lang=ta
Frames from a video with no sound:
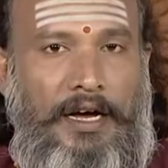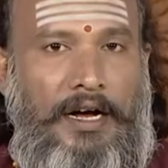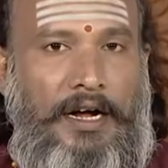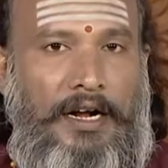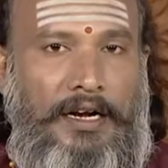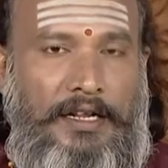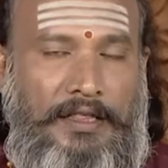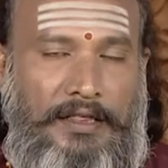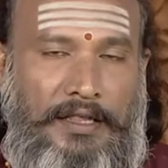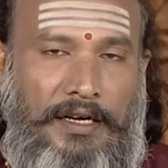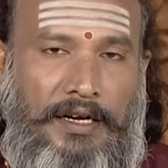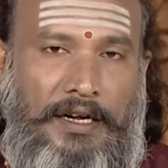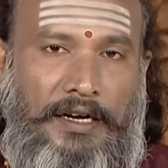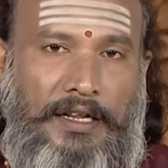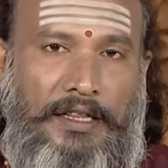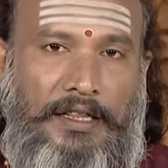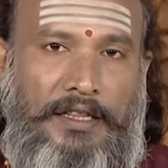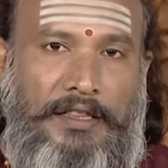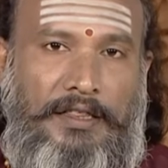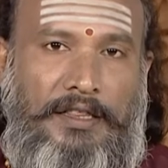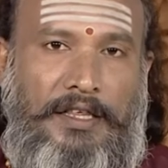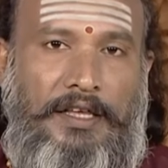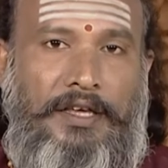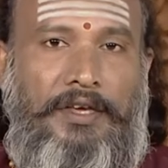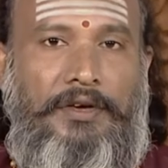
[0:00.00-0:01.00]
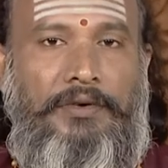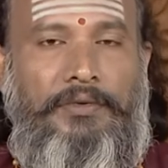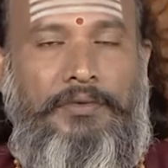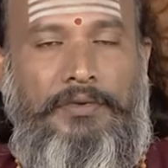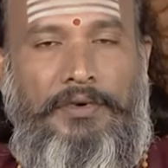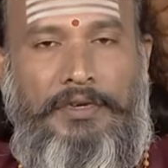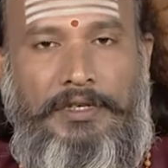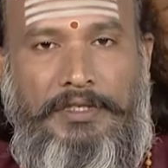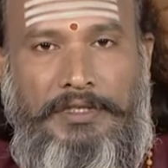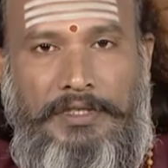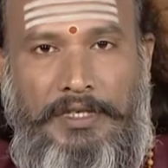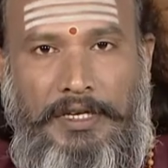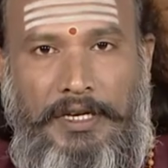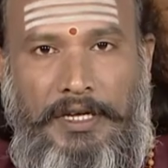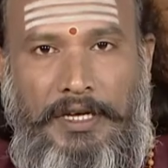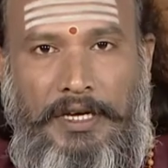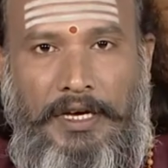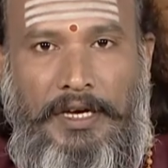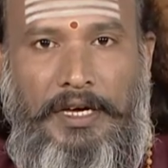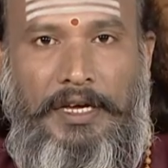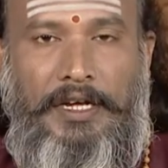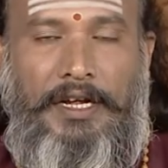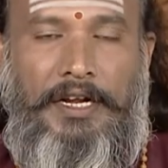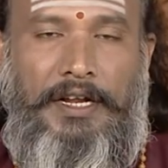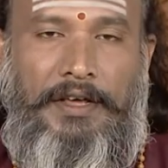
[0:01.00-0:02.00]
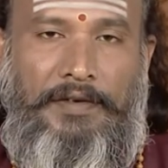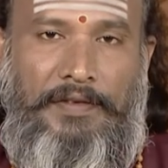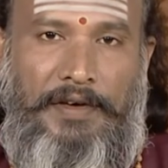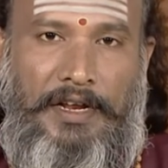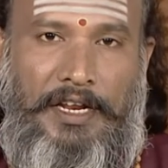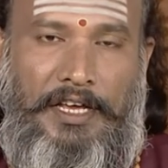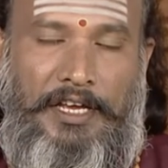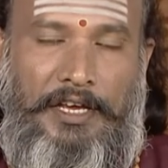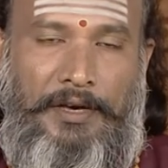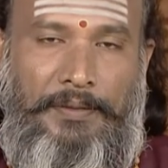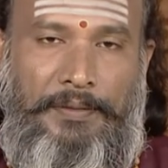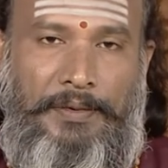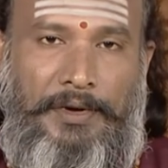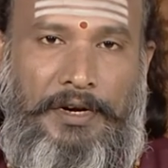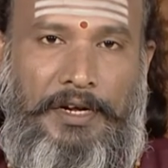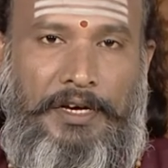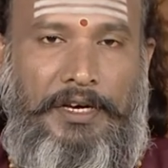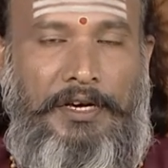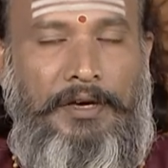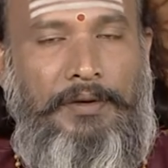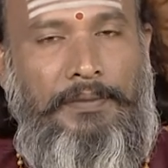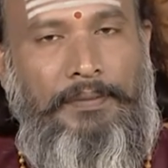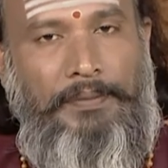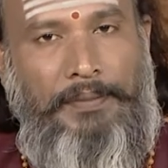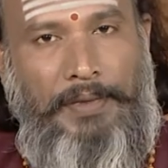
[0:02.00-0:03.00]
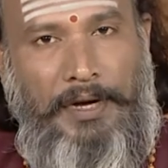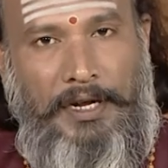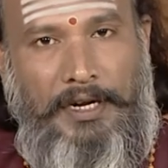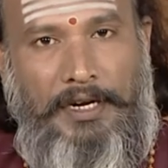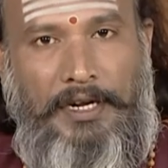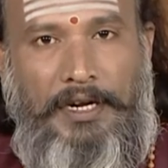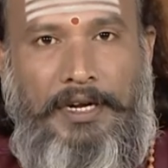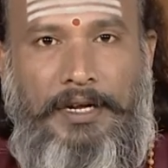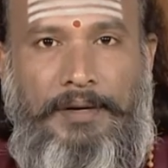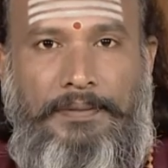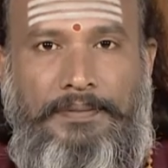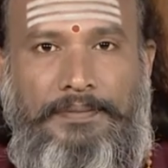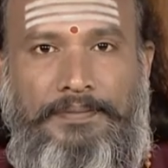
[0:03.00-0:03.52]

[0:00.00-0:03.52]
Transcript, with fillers: அடுத்த கடிதத்தை ஒரு சிறிய இடைவேளைக்கு பிறகு பார்க்கலாம்